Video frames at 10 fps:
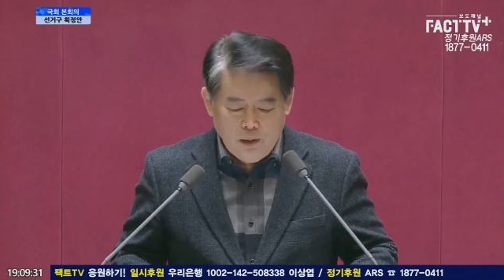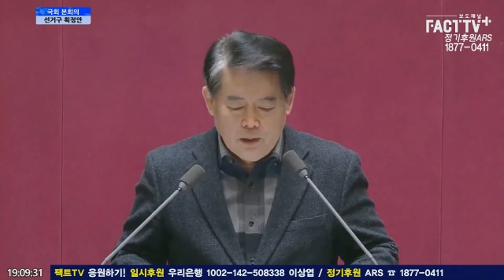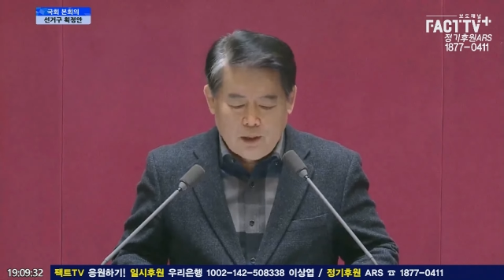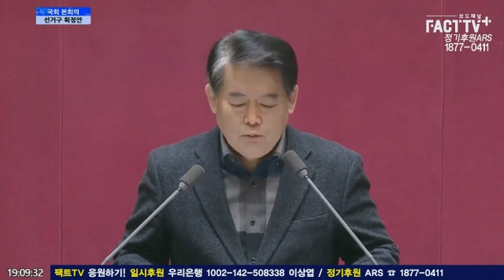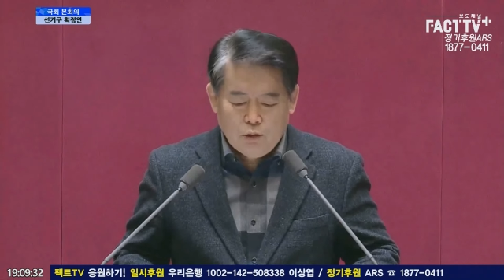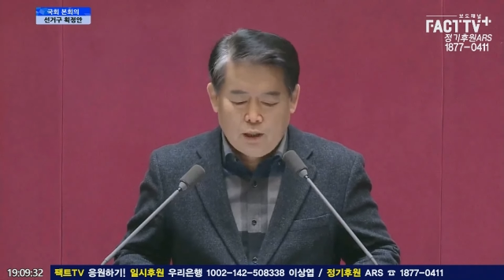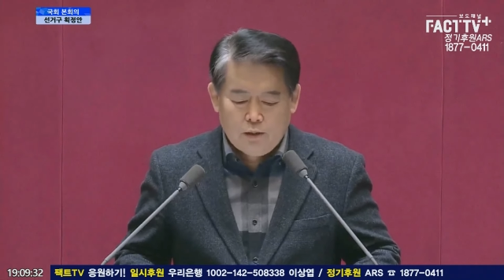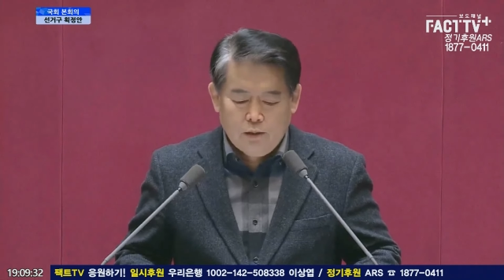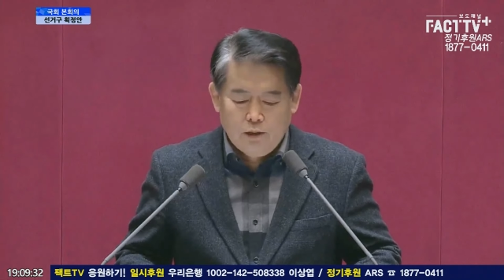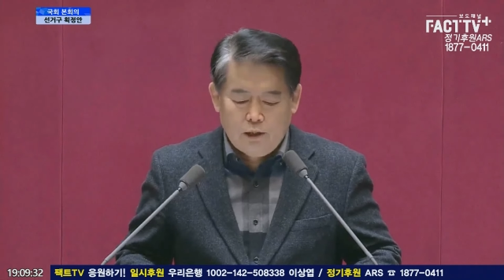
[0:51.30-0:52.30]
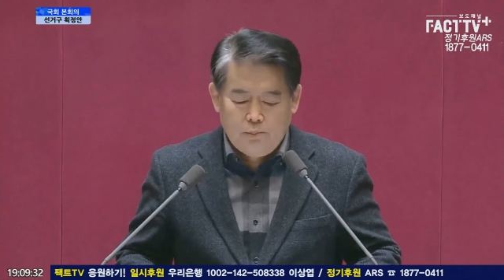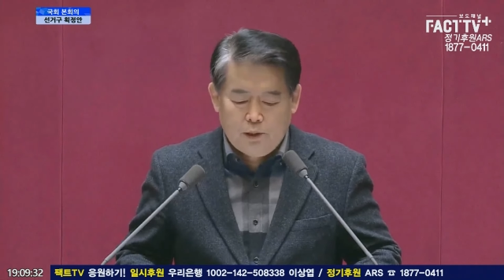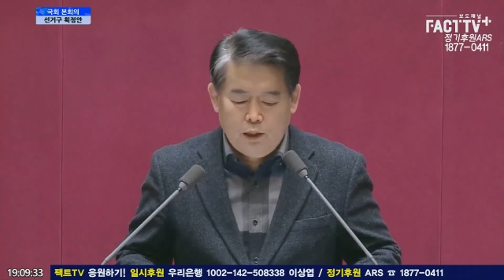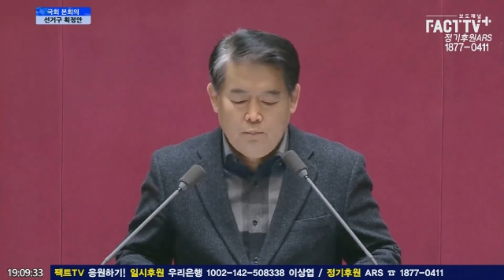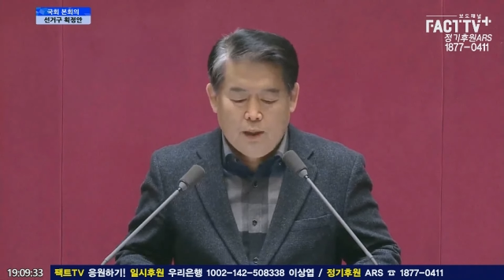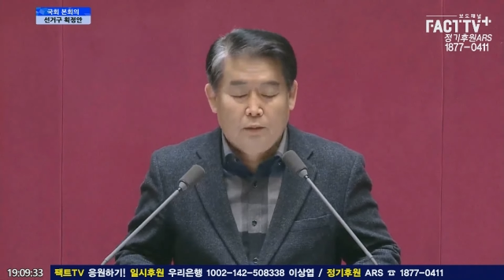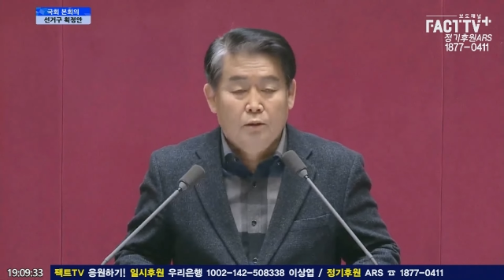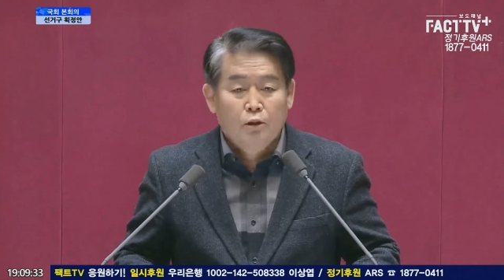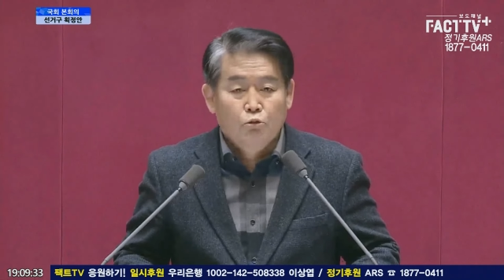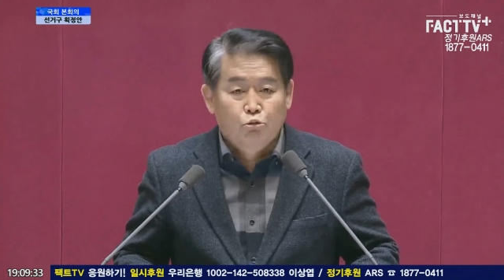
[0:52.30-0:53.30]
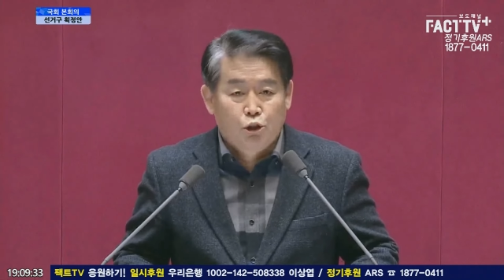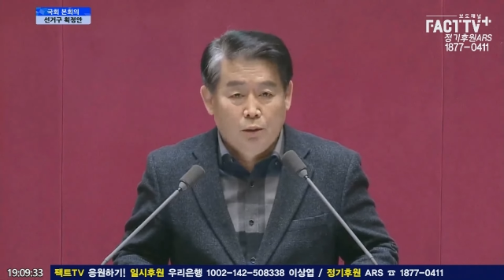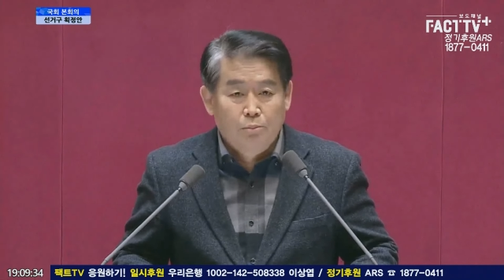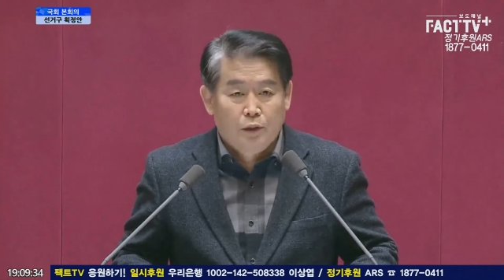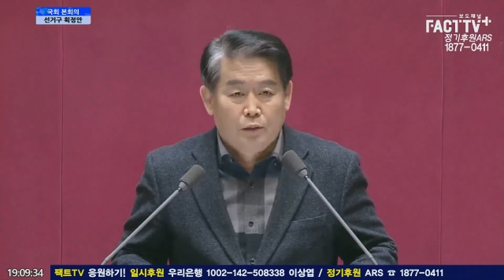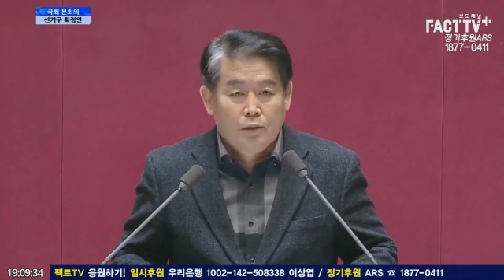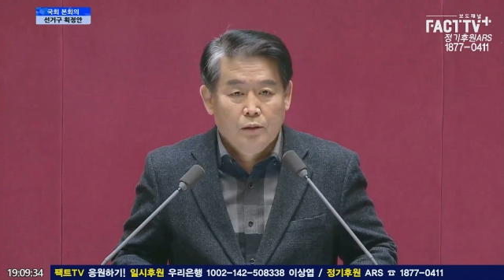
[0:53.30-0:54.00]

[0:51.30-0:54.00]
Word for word: 대구 달서는 17만 9천 명,